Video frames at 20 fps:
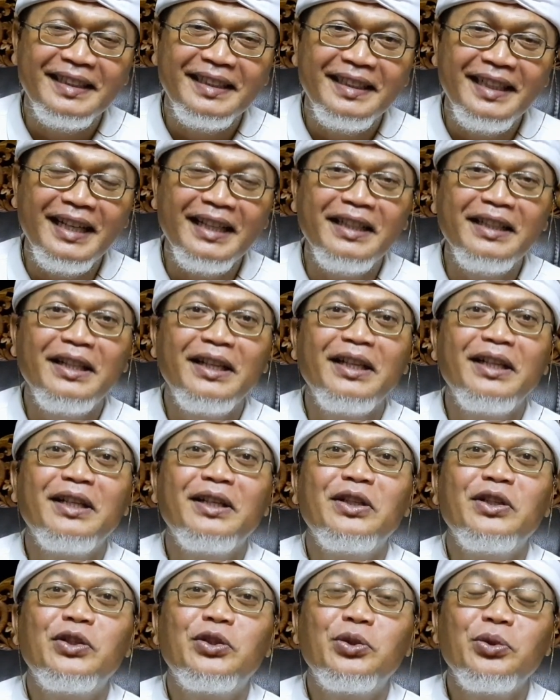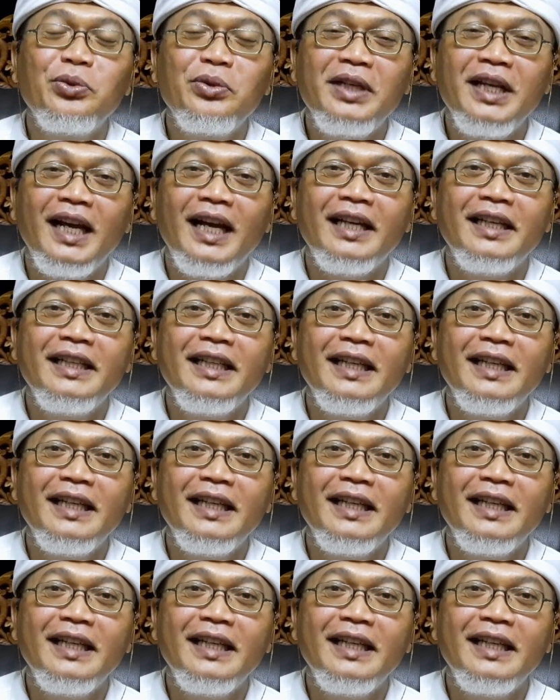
yang sudah